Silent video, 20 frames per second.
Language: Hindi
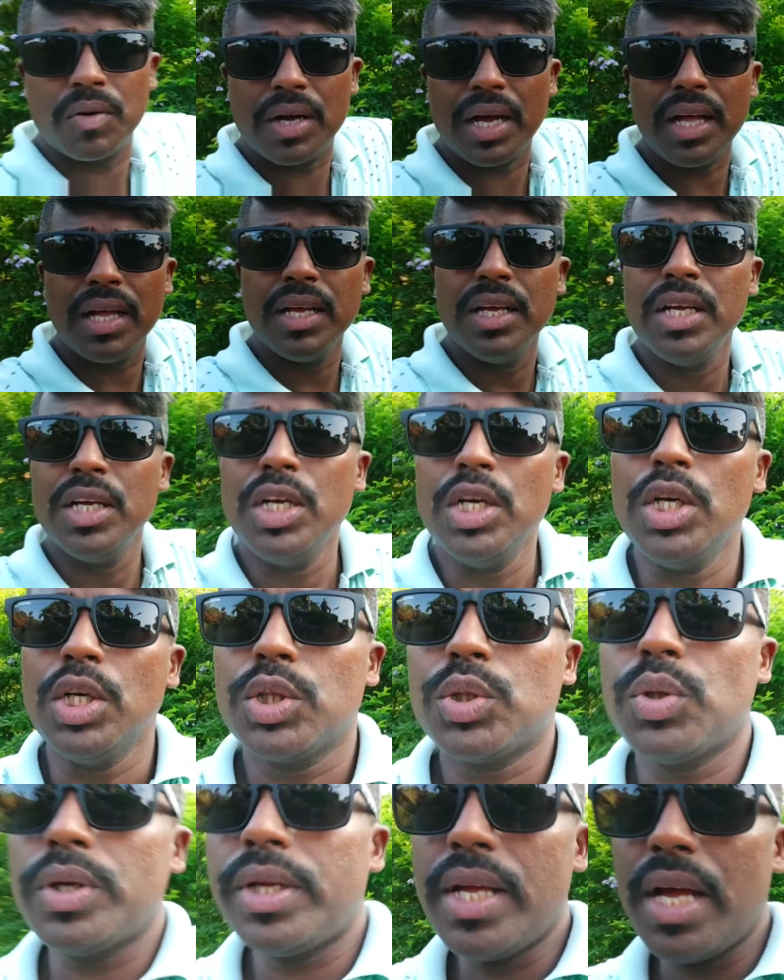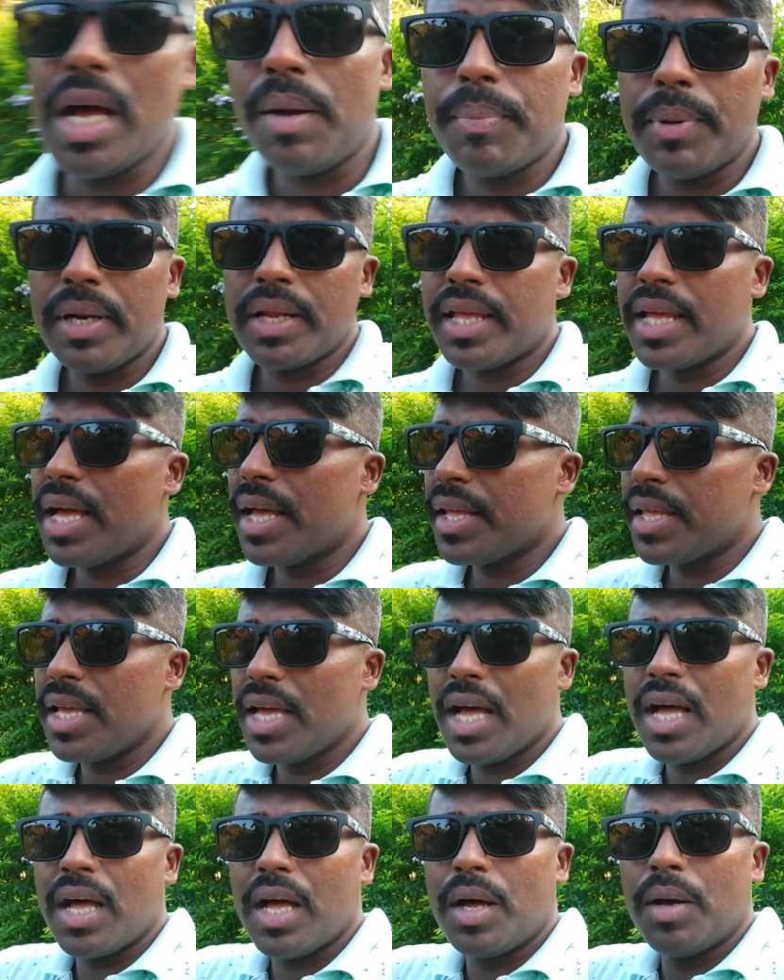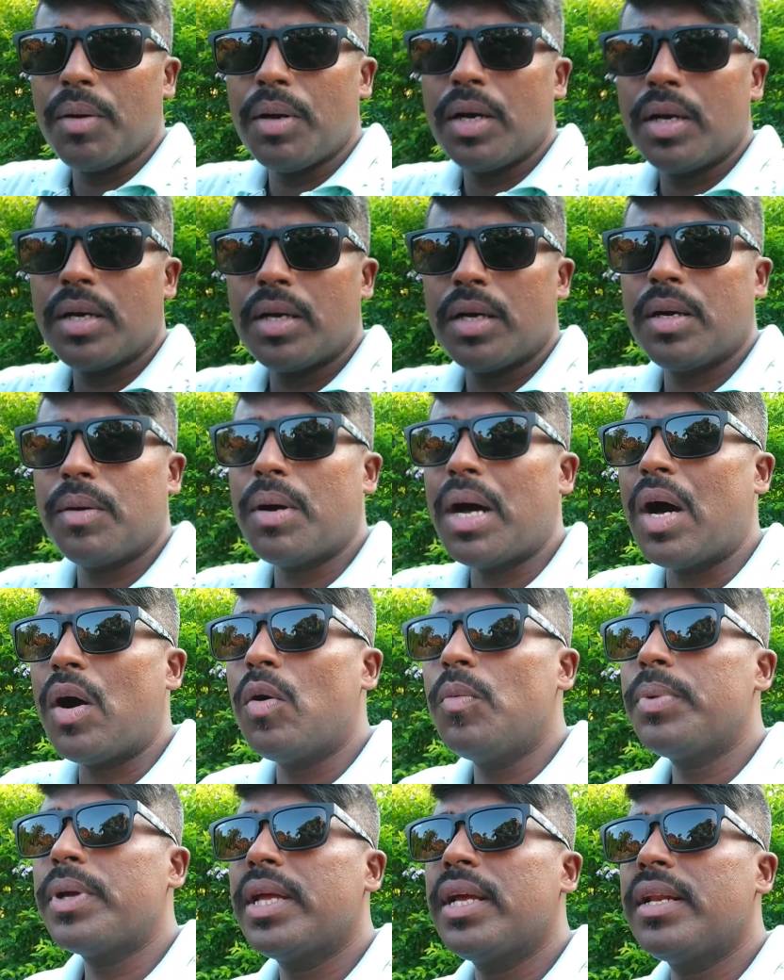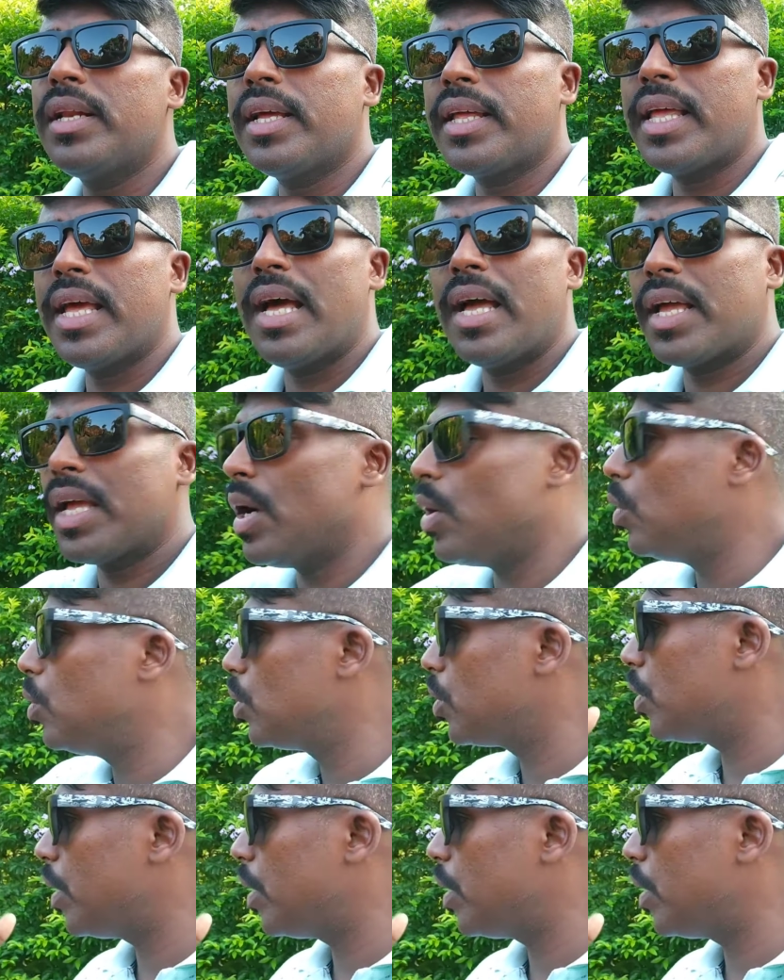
दिखाऊंगा तो यहाँ पर क्या किया अहोम किंग ने क्या किया